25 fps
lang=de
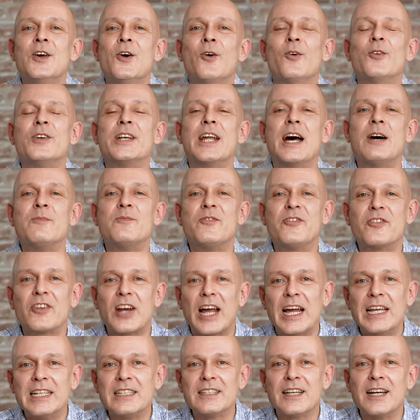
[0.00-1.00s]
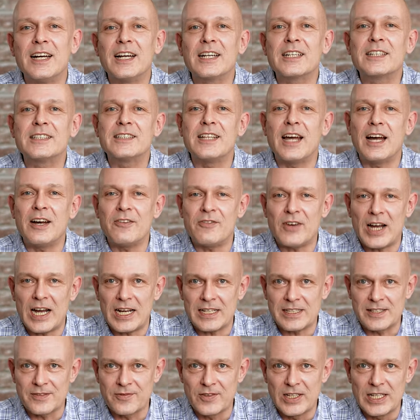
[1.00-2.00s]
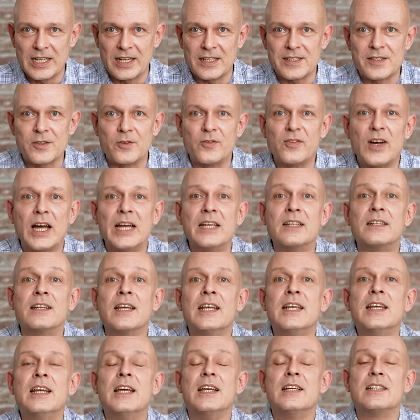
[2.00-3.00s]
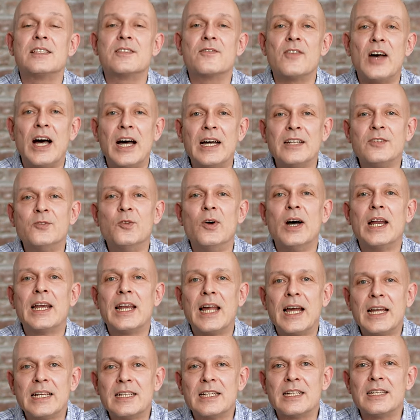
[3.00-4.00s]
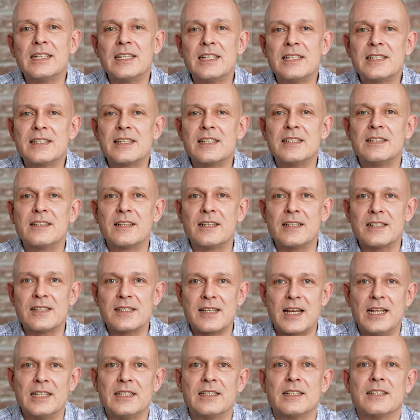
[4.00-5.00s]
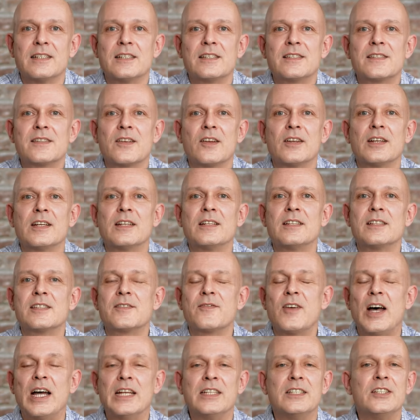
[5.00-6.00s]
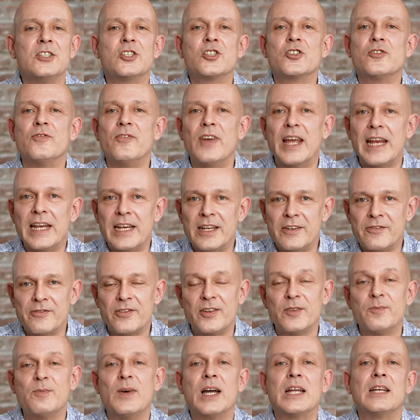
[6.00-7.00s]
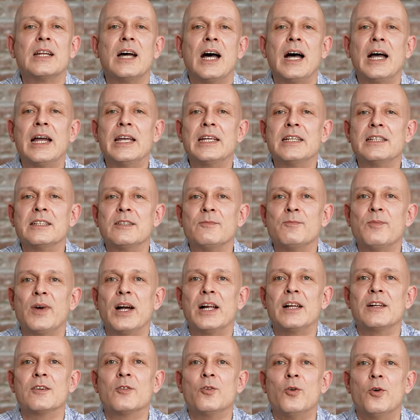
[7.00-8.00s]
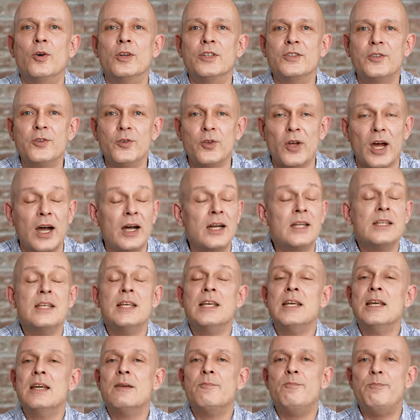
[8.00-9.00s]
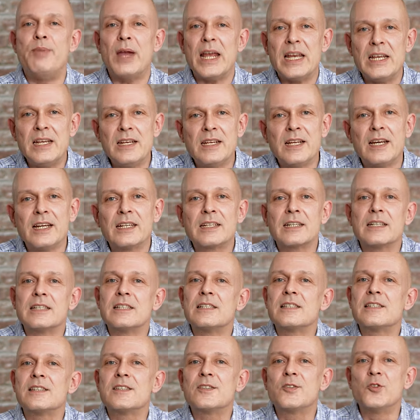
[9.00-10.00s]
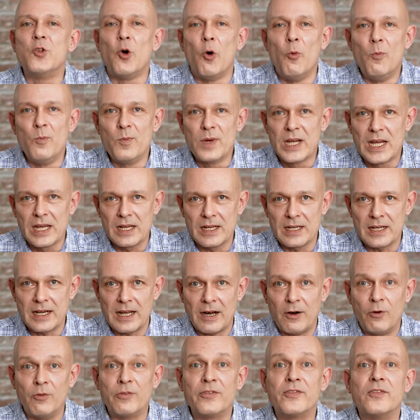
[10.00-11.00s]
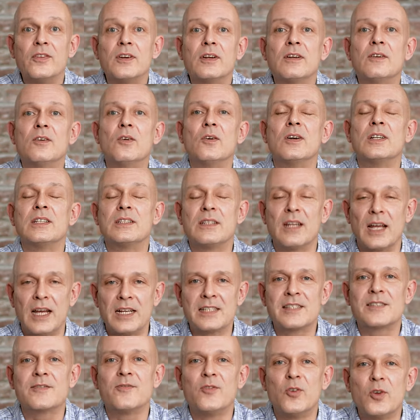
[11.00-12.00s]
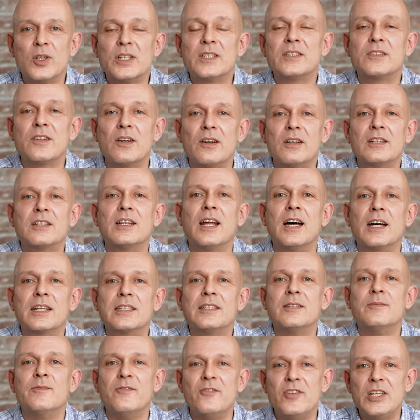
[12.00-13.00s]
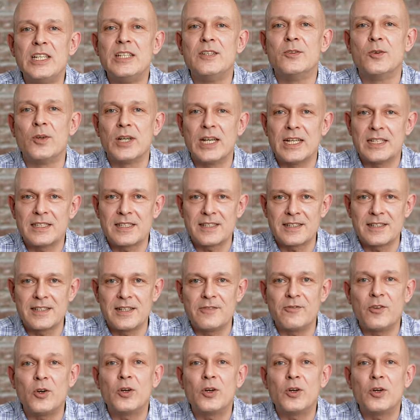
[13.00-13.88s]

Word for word: Und am Freitag, da war es wieder soweit. Es war nur leider nichts Interessantes, sondern es war die Schwelle von meiner eigenen Balkontür. Bänderriss dumm gelaufen. Und das, wo ich doch nach dem Video letzte